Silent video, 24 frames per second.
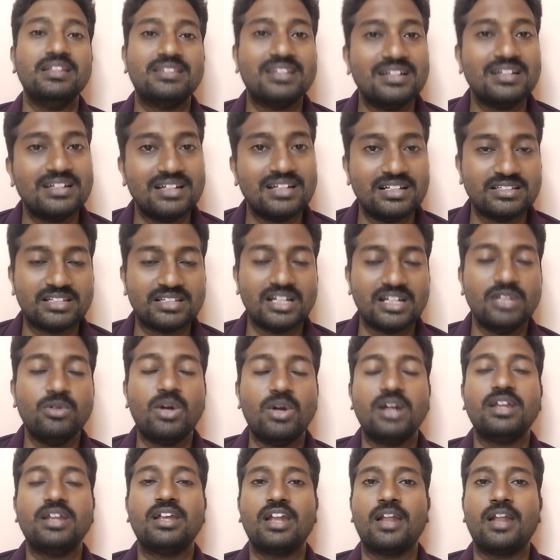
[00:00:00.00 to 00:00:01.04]
தெல்லாம்
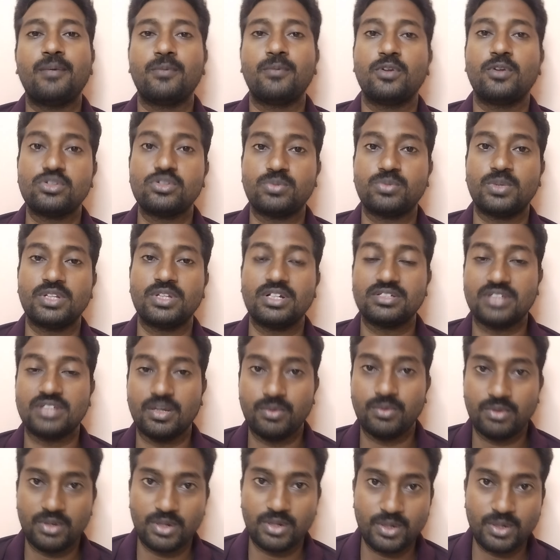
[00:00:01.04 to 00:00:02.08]
தெளிவாக நீங்கள் என்ன பண்ணணும் பார்த்தா
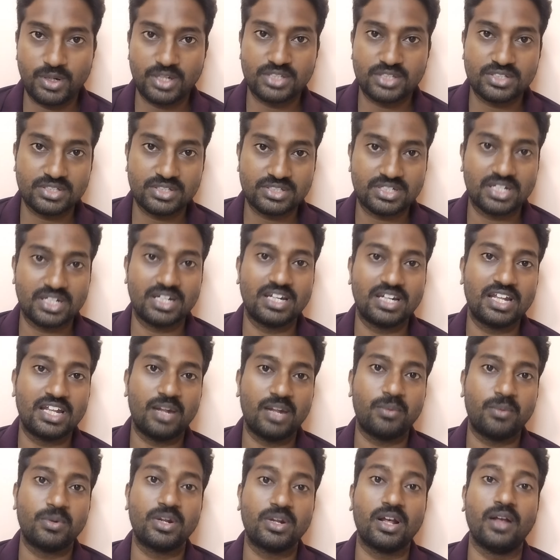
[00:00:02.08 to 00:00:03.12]
சர்டிஃபிகேட் வெரிஃபிகேஷன்ஸ்க்கு நீங்கள்
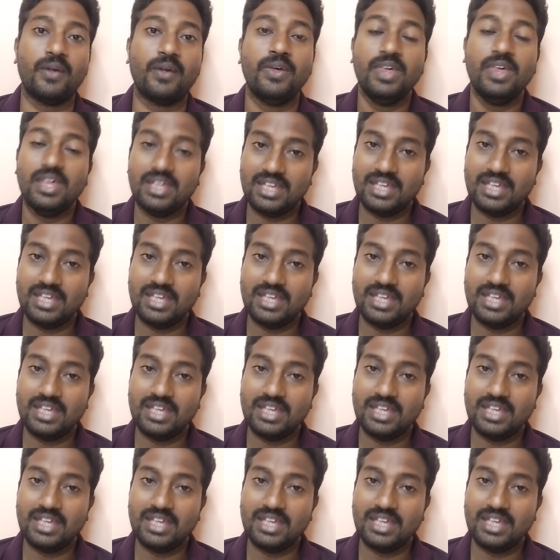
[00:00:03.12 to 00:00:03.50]
என்ன பண்ணுங்கள்